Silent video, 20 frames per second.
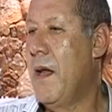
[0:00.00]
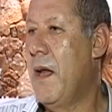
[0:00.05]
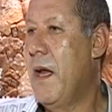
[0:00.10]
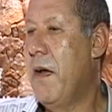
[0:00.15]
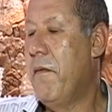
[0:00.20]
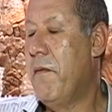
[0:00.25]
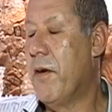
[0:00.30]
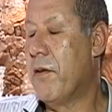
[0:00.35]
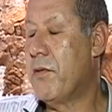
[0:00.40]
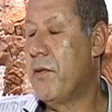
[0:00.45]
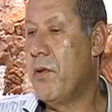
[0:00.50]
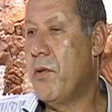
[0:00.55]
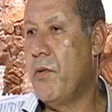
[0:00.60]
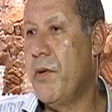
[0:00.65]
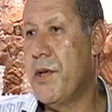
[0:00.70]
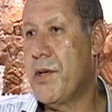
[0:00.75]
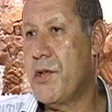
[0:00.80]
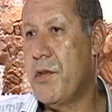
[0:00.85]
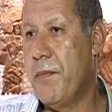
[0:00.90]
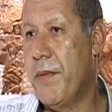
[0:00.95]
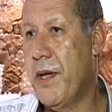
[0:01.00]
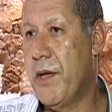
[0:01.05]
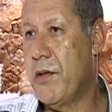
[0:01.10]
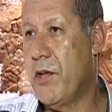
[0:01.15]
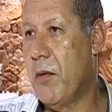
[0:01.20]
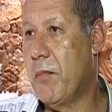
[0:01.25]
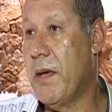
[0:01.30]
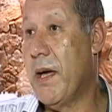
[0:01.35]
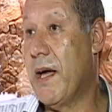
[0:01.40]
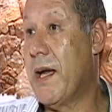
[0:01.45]
É falta de
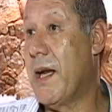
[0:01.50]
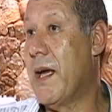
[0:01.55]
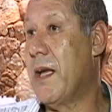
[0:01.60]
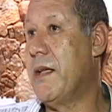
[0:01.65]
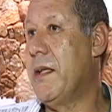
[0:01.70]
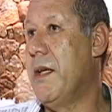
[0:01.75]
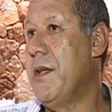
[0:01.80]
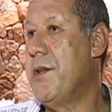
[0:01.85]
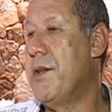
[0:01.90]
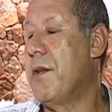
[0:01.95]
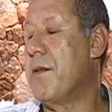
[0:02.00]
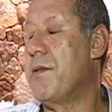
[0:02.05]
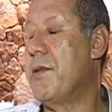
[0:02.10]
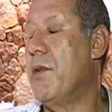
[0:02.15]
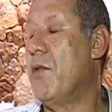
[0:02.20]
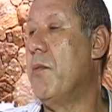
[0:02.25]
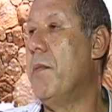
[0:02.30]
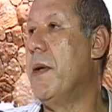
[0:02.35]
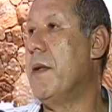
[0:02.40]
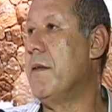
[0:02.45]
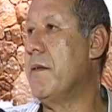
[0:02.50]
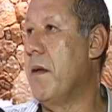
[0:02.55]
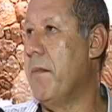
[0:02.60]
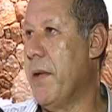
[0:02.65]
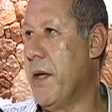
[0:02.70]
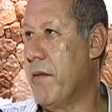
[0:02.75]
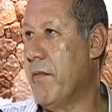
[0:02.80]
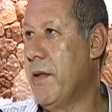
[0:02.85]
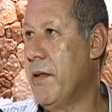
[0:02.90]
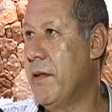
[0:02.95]
conhecimento, é uma característica do ser humano
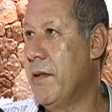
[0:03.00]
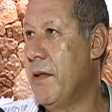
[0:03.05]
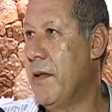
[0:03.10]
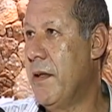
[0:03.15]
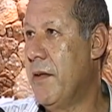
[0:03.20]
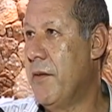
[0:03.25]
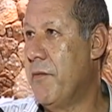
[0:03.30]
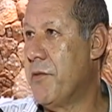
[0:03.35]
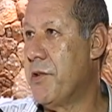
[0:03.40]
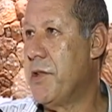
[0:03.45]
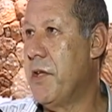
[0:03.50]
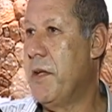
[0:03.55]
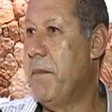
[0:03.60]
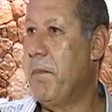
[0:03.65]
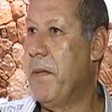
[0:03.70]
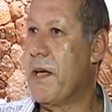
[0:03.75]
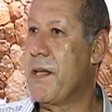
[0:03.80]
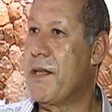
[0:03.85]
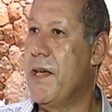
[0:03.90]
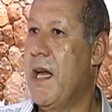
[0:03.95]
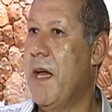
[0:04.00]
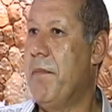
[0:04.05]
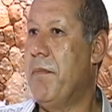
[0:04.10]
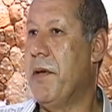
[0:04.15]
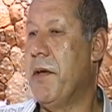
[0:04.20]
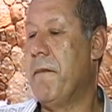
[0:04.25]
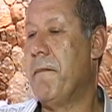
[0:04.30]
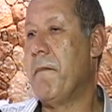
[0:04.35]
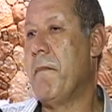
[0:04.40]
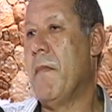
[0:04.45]
também, não é? Você
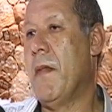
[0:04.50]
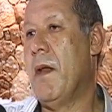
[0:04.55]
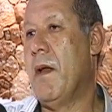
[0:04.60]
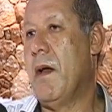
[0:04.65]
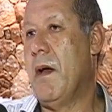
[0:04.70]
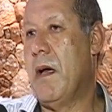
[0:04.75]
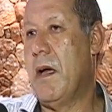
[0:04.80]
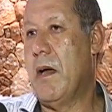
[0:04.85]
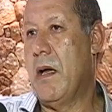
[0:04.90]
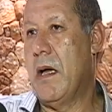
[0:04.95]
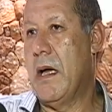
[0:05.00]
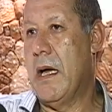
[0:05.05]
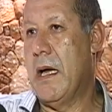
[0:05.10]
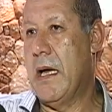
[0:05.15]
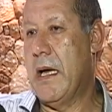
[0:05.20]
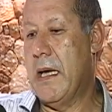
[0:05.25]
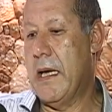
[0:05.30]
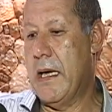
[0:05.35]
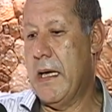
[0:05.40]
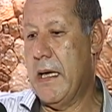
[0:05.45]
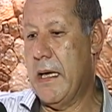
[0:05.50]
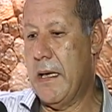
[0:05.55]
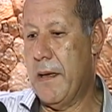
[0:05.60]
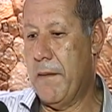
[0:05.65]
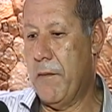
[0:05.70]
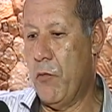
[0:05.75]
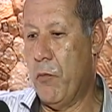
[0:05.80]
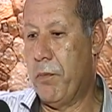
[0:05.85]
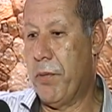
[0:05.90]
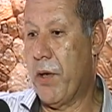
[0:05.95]
percebe a,
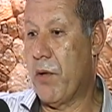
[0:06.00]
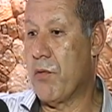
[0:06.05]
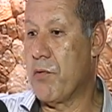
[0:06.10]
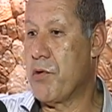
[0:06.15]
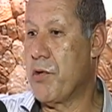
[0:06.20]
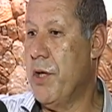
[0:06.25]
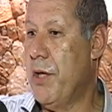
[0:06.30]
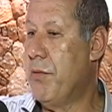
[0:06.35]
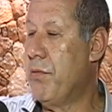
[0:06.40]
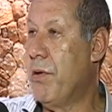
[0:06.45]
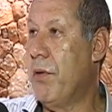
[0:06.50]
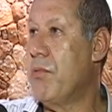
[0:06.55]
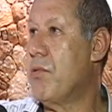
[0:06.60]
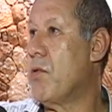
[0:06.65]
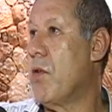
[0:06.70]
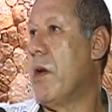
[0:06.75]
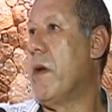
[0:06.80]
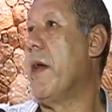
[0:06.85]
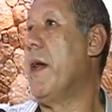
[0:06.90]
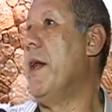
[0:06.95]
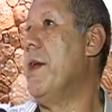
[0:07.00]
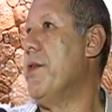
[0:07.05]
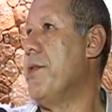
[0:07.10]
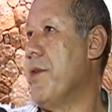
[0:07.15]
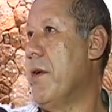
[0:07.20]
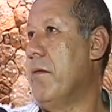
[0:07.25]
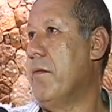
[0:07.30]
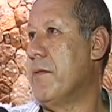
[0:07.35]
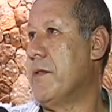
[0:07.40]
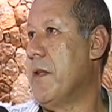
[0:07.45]
o preconceito não só na
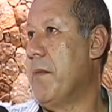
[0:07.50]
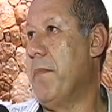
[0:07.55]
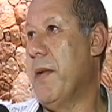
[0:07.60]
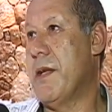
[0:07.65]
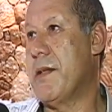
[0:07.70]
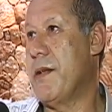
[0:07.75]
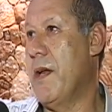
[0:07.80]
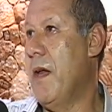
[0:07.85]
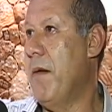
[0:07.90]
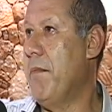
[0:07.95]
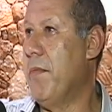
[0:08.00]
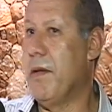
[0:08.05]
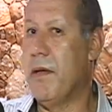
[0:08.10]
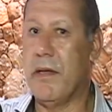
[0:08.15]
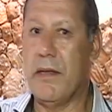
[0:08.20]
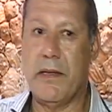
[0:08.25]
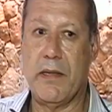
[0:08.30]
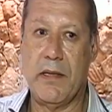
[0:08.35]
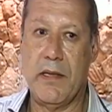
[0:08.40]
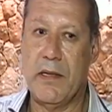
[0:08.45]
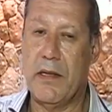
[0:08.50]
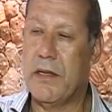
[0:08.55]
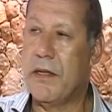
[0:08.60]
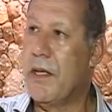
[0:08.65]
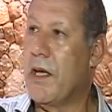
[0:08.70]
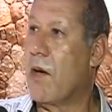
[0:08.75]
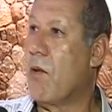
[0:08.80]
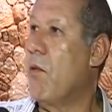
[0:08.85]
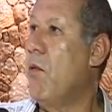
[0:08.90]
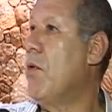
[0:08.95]
religião, você percebe
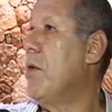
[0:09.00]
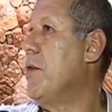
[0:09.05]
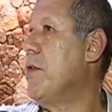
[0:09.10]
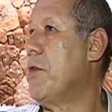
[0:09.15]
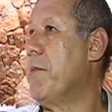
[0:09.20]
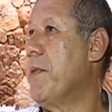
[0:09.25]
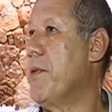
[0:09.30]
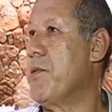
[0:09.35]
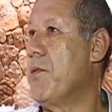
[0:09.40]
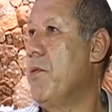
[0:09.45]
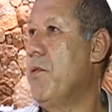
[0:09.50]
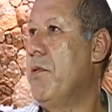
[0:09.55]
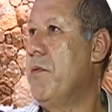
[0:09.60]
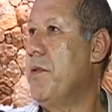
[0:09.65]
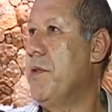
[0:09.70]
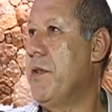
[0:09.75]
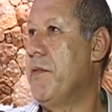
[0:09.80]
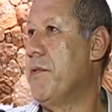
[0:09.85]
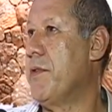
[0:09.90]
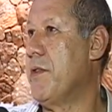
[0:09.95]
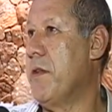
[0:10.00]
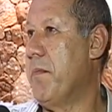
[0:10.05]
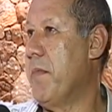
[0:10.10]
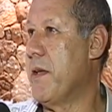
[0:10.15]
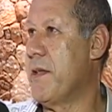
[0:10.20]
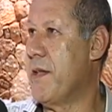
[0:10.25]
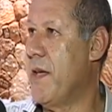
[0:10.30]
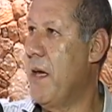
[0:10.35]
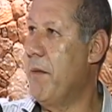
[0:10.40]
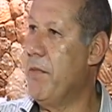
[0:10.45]
na cor das pessoas, você
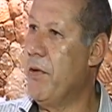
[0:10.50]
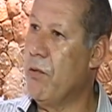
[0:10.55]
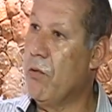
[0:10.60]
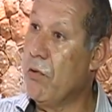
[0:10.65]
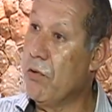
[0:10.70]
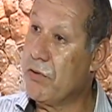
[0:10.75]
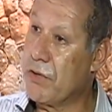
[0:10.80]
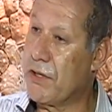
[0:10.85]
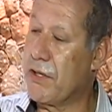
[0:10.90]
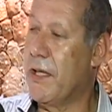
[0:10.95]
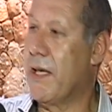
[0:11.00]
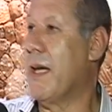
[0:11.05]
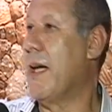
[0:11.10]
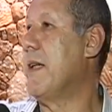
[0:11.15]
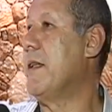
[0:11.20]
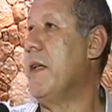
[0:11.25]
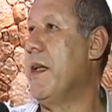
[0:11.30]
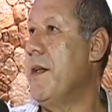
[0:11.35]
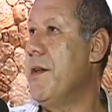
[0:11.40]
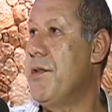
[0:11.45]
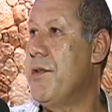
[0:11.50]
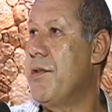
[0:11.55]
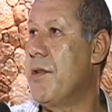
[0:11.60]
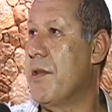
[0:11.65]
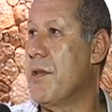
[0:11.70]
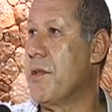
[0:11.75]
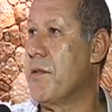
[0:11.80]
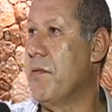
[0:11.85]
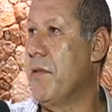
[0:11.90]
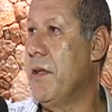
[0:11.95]
percebe outras
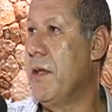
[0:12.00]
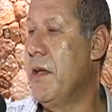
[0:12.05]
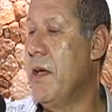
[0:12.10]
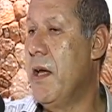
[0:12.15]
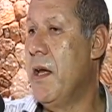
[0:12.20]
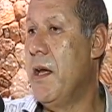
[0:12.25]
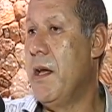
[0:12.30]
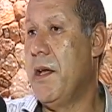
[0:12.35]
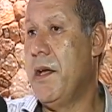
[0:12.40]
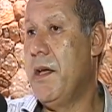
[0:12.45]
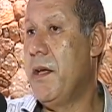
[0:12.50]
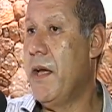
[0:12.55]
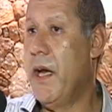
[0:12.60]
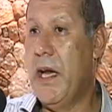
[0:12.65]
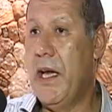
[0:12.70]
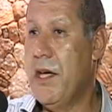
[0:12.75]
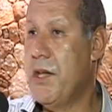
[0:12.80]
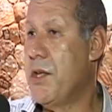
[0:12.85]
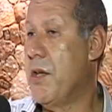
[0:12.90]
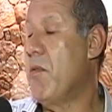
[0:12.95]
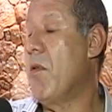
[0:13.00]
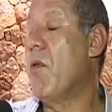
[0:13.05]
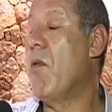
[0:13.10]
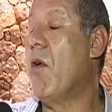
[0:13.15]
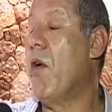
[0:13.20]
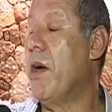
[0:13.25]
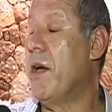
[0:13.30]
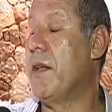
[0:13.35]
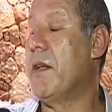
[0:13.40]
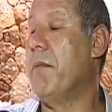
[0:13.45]
características, né? e na religião
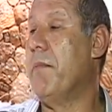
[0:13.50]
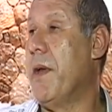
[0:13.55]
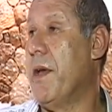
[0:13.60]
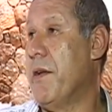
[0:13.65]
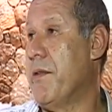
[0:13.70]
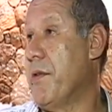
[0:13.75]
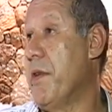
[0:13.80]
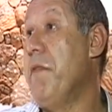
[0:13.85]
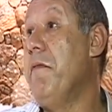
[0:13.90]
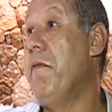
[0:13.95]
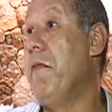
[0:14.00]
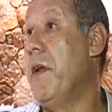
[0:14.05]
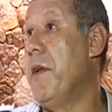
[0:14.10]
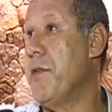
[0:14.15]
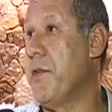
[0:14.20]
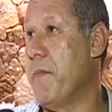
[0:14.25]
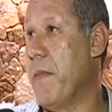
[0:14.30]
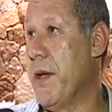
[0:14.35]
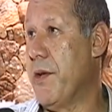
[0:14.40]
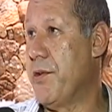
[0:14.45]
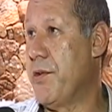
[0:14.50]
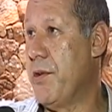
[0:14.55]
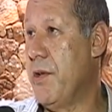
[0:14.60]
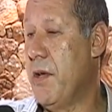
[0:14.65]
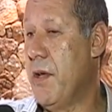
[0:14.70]
ocorre também isso, infelizmente.